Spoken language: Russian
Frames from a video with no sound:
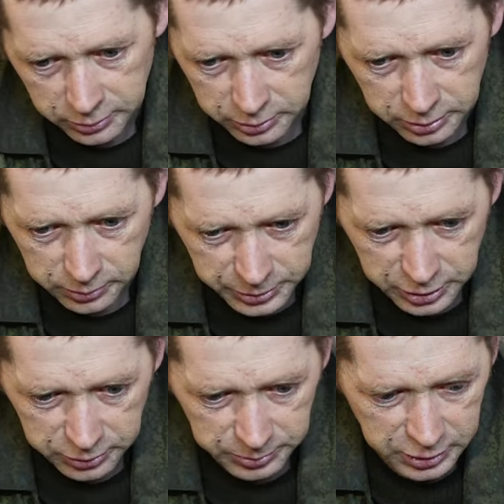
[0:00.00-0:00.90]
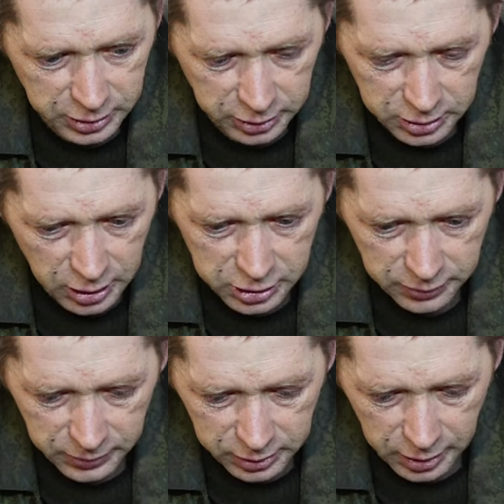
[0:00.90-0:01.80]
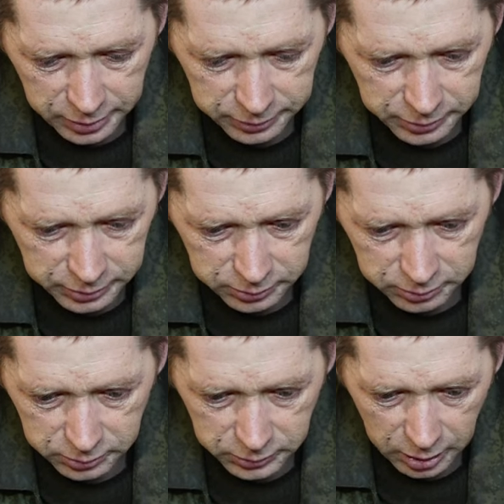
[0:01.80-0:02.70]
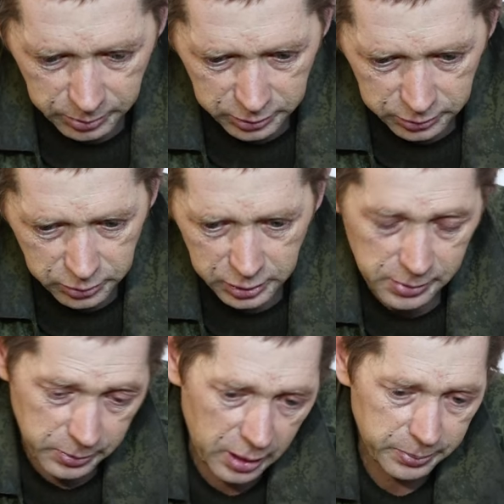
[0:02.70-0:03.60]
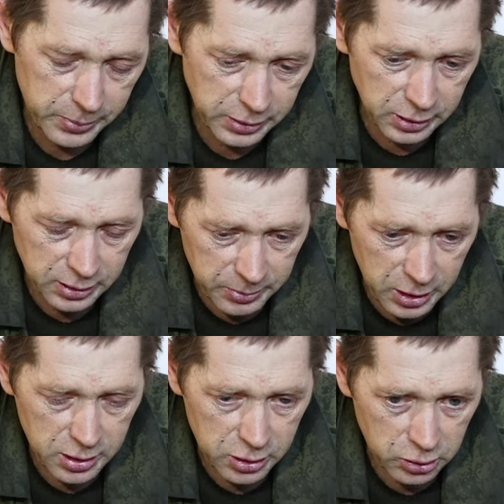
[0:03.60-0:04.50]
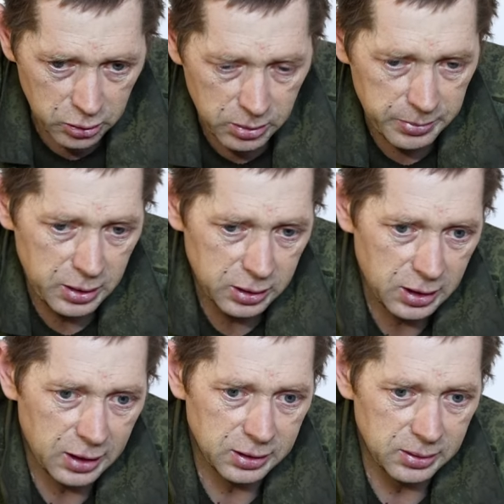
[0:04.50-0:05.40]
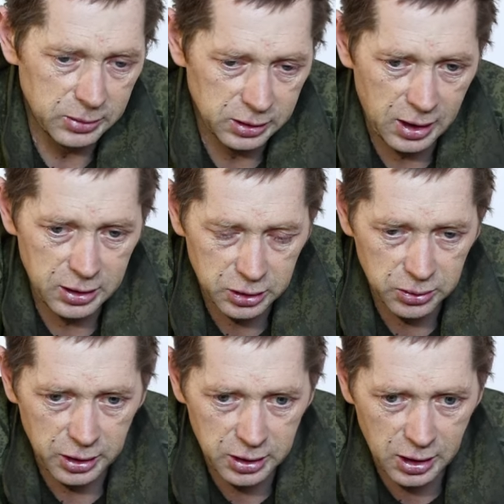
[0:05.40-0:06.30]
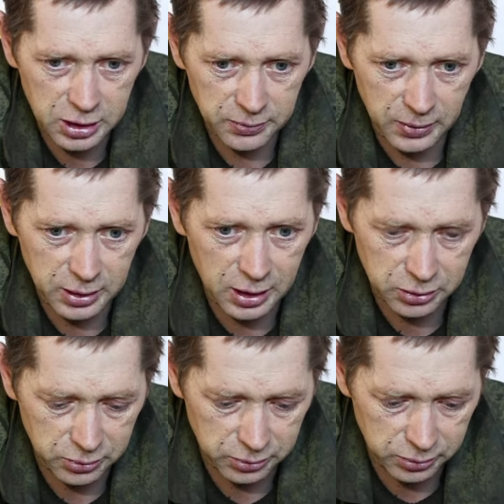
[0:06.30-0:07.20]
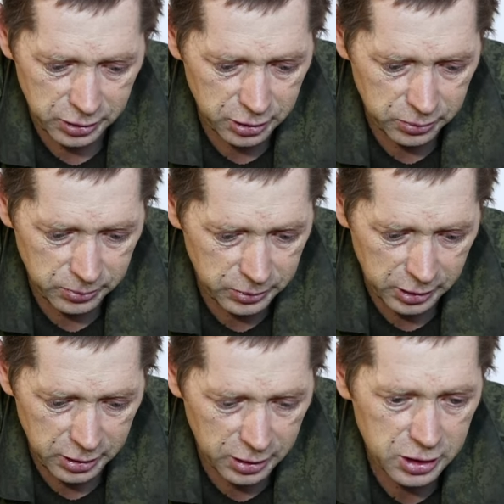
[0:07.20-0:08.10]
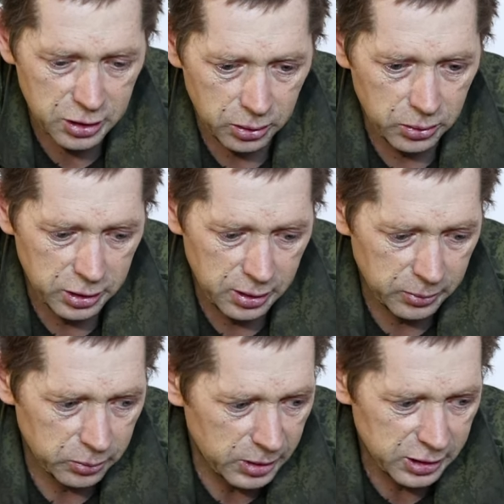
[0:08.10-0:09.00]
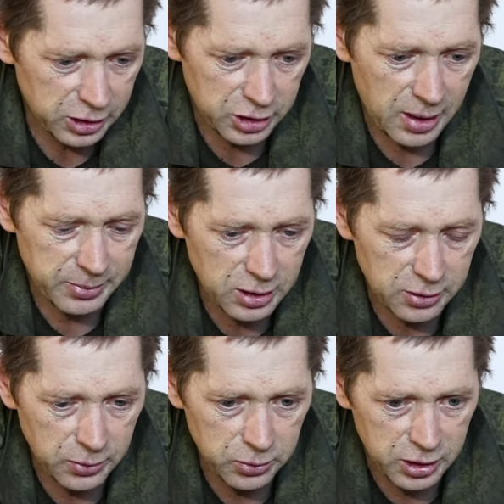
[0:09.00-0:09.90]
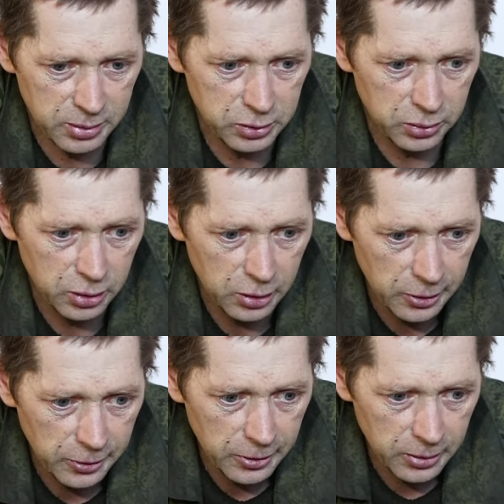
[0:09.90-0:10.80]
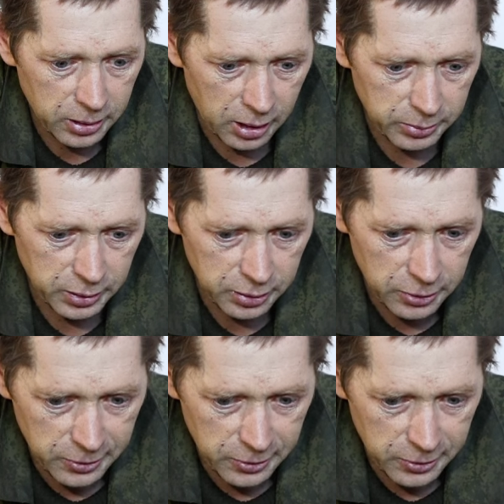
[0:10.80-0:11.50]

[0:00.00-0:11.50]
И вообще в смысле это не наша война, как бы, ну, я, у меня было это мнение еще до мобилизации, мы знали, что это не наша война, что тут нет, это не наша родина, мы не защищаем здесь свою землю, как бы.